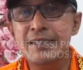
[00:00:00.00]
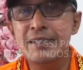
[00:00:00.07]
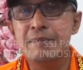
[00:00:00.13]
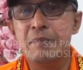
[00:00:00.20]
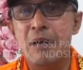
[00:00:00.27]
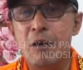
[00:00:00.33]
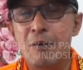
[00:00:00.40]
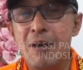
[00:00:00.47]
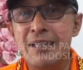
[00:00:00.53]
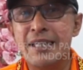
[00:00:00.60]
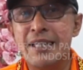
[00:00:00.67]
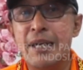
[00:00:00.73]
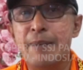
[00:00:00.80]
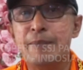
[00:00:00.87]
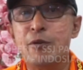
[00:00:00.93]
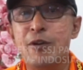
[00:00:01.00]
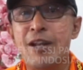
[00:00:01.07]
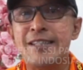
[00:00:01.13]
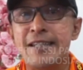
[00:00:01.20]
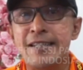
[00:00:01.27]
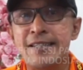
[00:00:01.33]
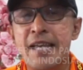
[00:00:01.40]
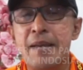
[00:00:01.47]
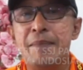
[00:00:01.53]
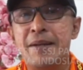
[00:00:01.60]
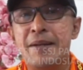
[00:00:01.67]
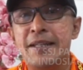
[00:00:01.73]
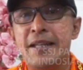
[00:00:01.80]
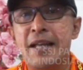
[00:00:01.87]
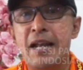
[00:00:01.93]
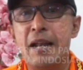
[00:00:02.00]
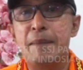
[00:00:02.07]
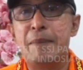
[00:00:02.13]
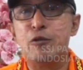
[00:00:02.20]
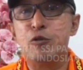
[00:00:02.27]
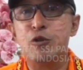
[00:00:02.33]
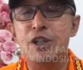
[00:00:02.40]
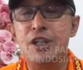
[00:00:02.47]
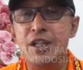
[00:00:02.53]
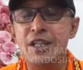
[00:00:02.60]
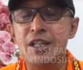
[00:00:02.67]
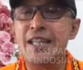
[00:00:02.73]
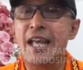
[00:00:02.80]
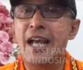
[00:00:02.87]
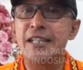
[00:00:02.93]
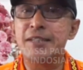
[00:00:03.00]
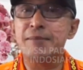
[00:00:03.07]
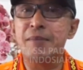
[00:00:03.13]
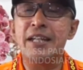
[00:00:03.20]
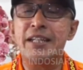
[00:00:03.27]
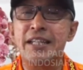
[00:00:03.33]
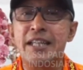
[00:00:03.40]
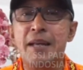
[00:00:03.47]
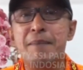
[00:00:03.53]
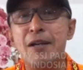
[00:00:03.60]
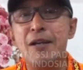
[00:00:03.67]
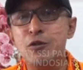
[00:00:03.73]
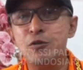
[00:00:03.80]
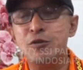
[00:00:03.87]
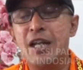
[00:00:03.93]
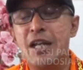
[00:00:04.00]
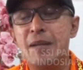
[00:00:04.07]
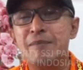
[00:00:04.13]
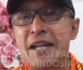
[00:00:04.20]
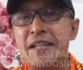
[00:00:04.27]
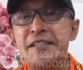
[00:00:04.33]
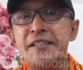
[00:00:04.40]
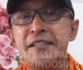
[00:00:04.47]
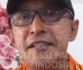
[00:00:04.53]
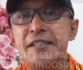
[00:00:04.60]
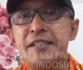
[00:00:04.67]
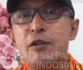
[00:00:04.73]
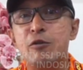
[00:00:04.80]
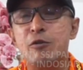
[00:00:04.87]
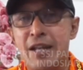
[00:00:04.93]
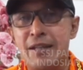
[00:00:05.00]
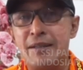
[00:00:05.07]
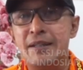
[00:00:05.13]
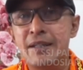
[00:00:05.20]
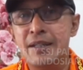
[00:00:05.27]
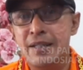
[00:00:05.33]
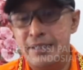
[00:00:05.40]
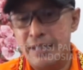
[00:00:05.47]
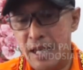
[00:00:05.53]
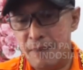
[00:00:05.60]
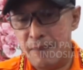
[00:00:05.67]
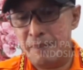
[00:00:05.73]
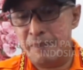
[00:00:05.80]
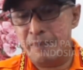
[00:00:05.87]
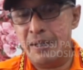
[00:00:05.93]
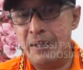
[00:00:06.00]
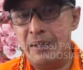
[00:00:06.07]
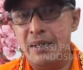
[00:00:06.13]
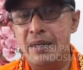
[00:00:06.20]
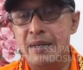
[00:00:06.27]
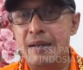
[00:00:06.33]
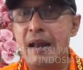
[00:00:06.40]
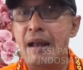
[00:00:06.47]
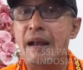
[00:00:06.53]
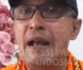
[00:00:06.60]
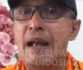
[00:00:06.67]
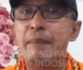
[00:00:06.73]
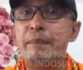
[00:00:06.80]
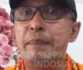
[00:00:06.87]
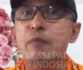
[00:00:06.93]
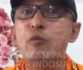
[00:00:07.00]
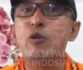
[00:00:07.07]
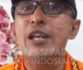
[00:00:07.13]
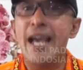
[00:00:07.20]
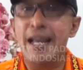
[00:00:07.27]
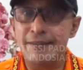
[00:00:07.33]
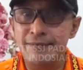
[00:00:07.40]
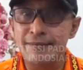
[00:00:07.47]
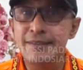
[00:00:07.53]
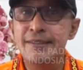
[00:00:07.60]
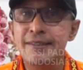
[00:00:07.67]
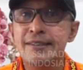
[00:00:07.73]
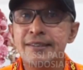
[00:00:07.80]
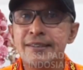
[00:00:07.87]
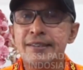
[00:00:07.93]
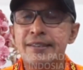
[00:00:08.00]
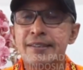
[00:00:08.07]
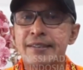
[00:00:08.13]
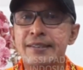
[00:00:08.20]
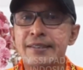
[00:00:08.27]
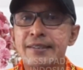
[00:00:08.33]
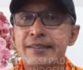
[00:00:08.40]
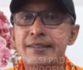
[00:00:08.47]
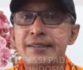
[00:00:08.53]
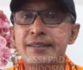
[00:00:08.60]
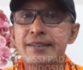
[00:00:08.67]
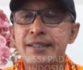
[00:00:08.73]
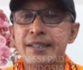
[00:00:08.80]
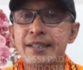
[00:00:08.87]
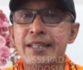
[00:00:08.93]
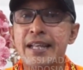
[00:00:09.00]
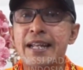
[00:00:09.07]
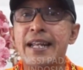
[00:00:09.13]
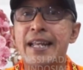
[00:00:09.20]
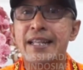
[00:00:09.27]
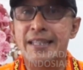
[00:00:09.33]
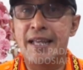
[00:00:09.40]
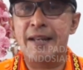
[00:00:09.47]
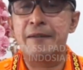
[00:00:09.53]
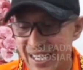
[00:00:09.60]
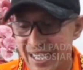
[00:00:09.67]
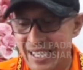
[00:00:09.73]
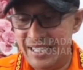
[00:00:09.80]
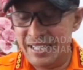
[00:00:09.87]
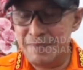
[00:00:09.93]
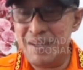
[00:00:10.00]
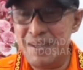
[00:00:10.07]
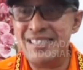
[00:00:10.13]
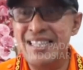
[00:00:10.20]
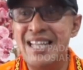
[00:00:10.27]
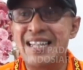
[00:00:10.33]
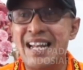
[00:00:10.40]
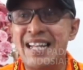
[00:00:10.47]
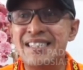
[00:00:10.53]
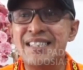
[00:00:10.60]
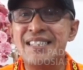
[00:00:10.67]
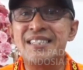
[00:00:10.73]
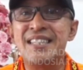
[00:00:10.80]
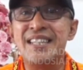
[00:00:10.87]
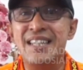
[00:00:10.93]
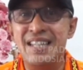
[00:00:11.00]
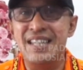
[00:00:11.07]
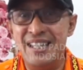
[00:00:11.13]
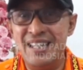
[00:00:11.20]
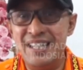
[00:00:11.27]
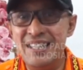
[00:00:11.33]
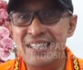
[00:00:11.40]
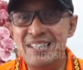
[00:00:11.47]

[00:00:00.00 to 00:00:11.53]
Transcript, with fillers: bahwa tanggap darurat selesai pada tanggal 8 Juni ini, tanggal 9 kita masuk dalam transisi darurat dalam uh, rangka pemulihan uh, di tanah datar. Eh, di masa transisi ini